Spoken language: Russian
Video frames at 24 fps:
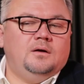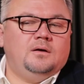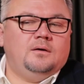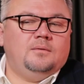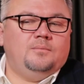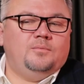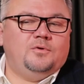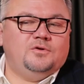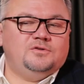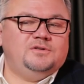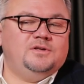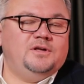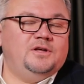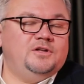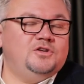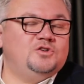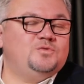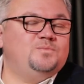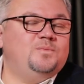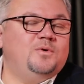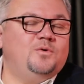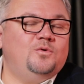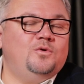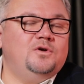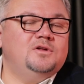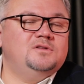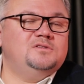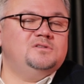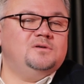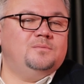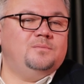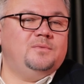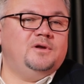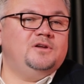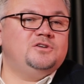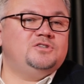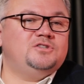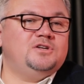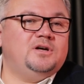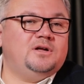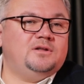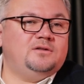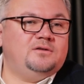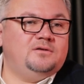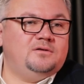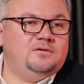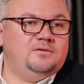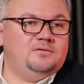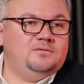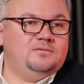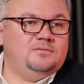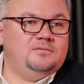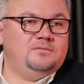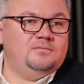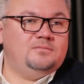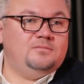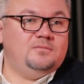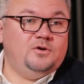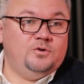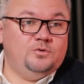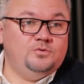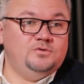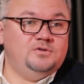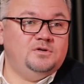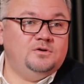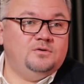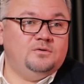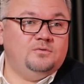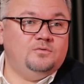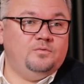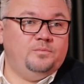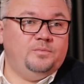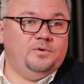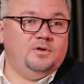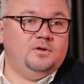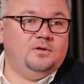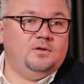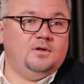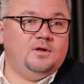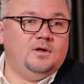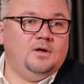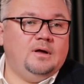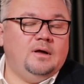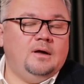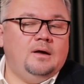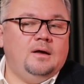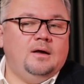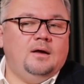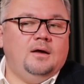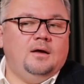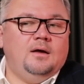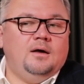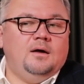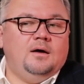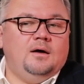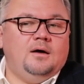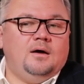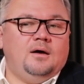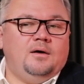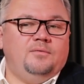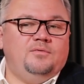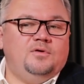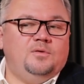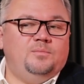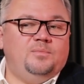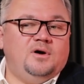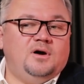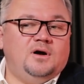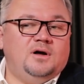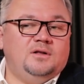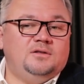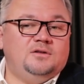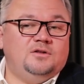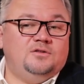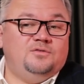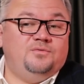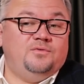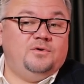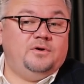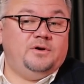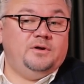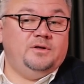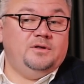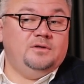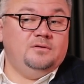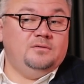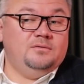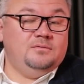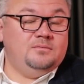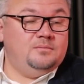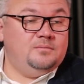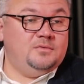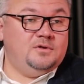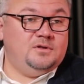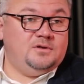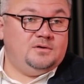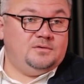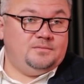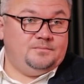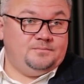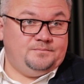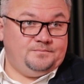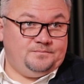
просто едешь по улицам, а лежат люди убитые. А ведь богато тварин было